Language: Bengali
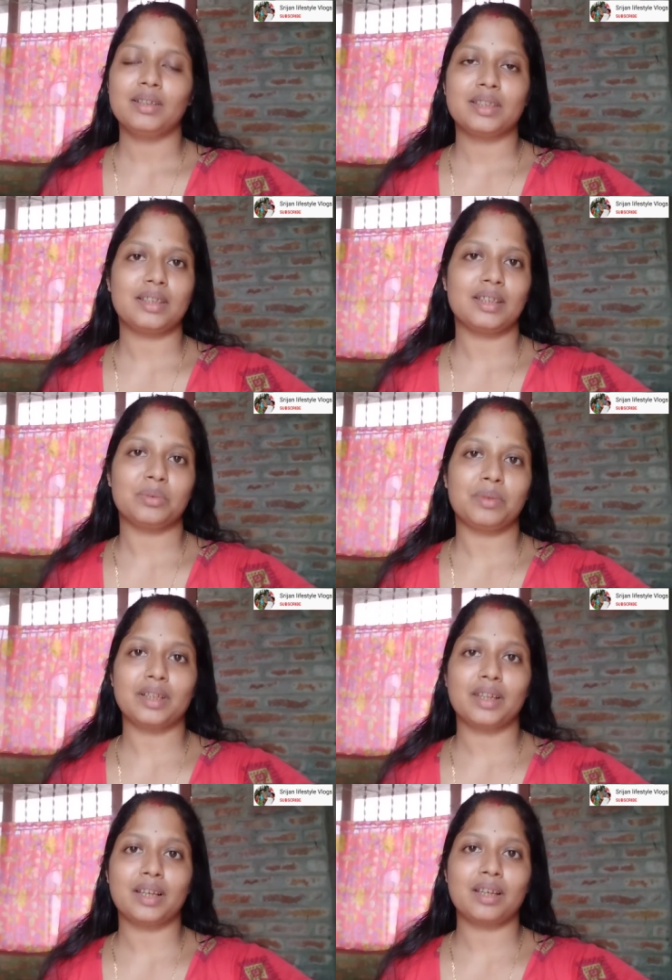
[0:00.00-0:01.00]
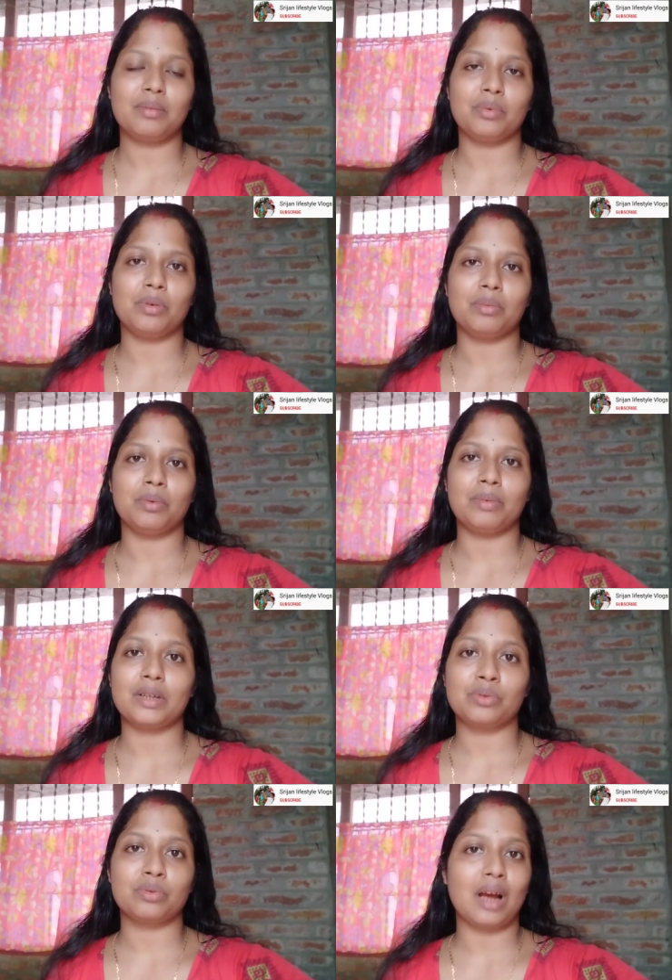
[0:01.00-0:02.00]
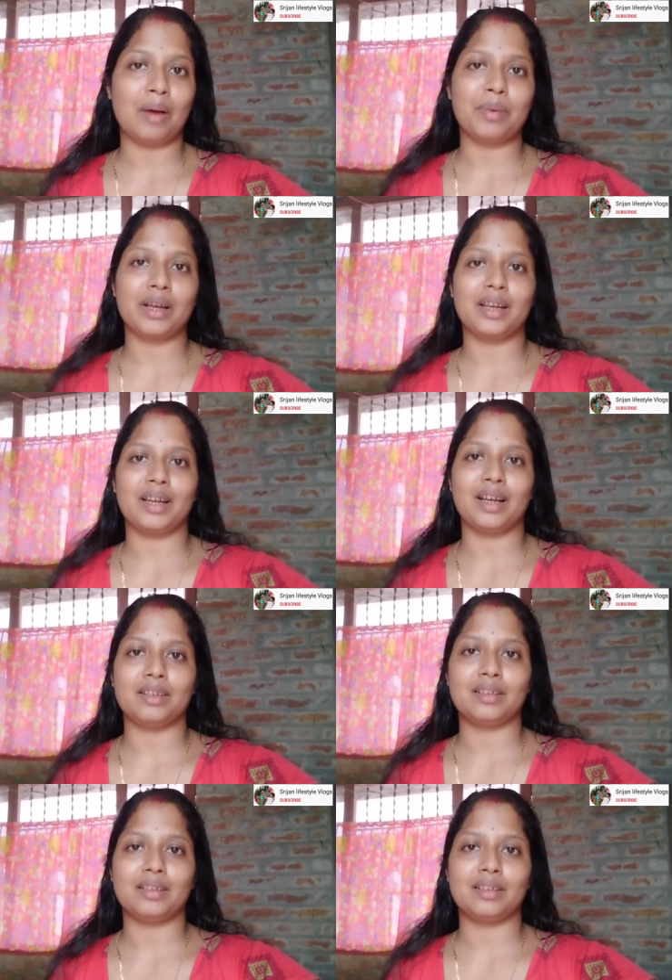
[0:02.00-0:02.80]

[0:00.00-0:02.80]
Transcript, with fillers: সেটা তোমাদেরকে কি বলবো মানে শুধু আমাকে না